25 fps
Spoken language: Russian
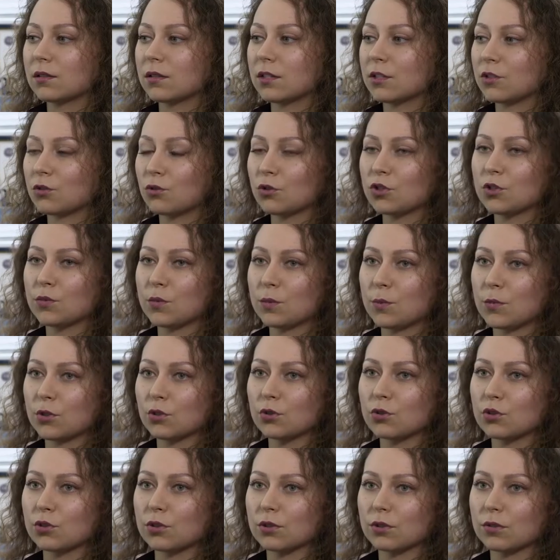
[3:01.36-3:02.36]
На текущий
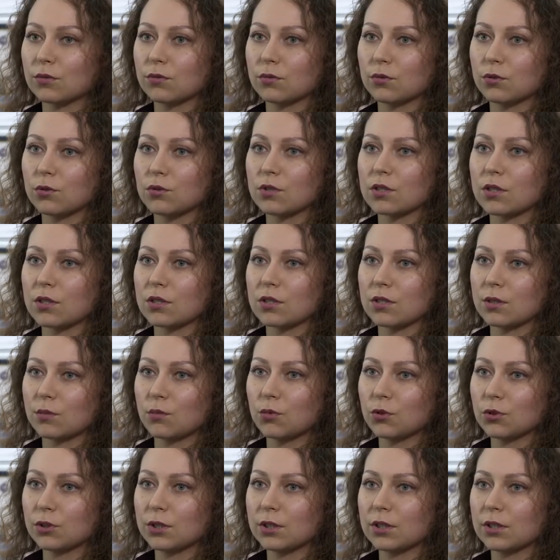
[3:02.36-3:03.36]
момент уже ведутся
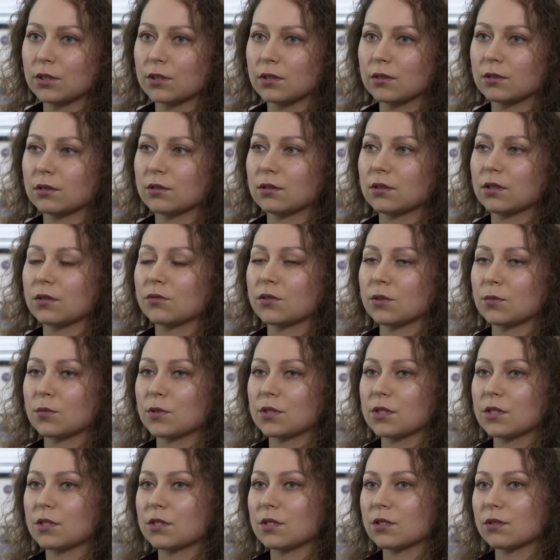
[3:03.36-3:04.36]
разработки,
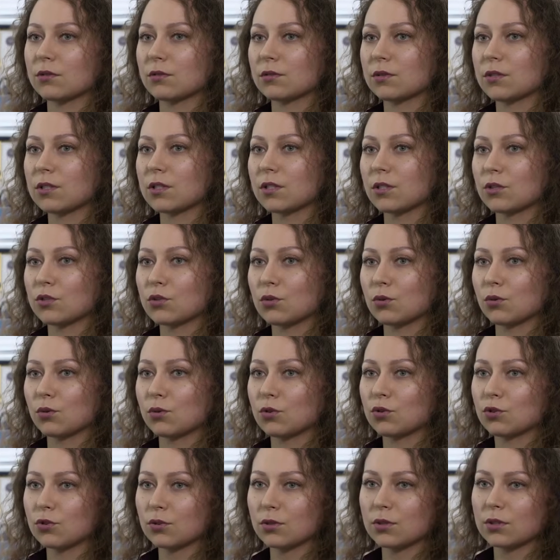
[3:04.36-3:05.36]
автоматизирован
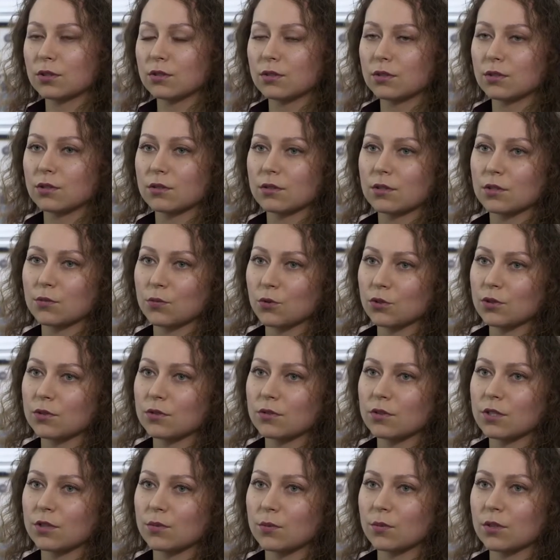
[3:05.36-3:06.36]
складской учет с
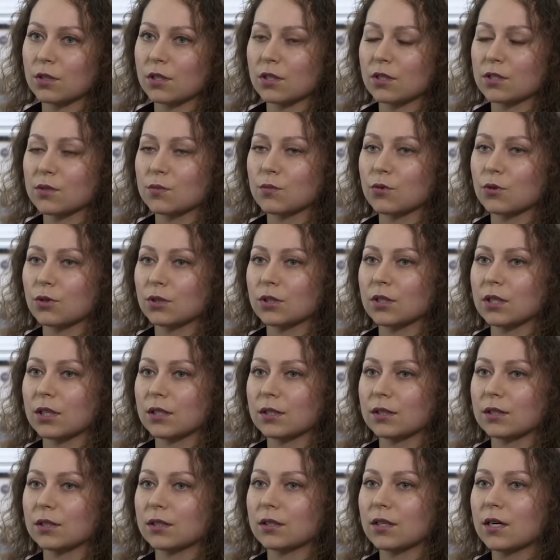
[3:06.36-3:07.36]
использованием терминала сбора
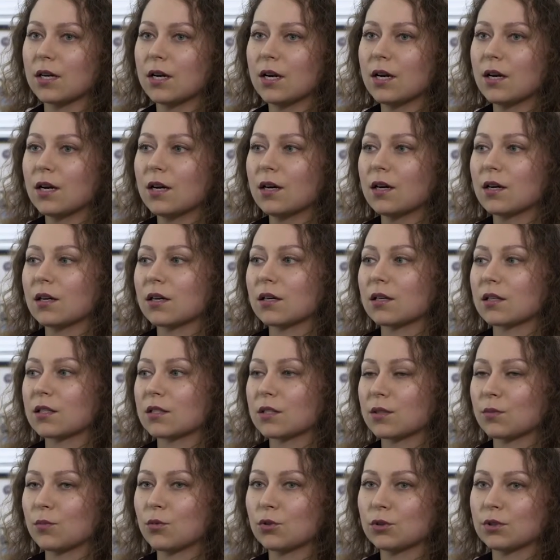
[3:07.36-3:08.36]
данных,
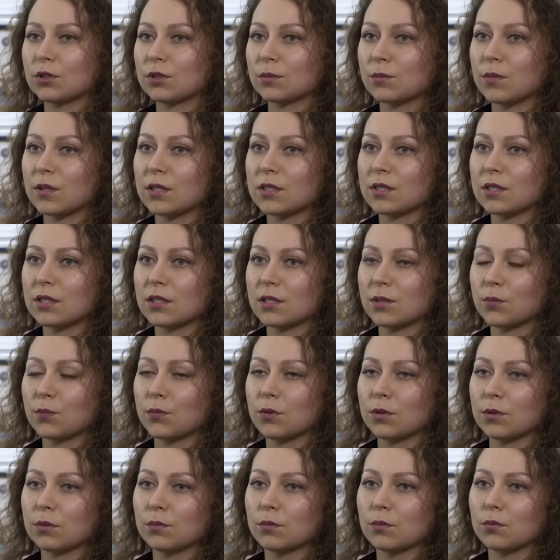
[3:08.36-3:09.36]
разработан на базе
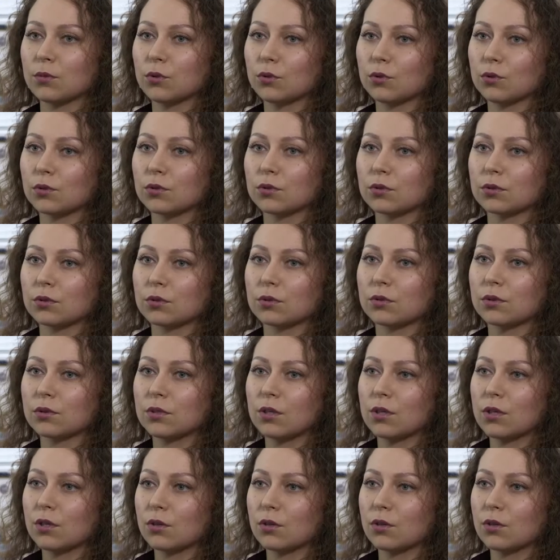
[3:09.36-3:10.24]
ERP блоку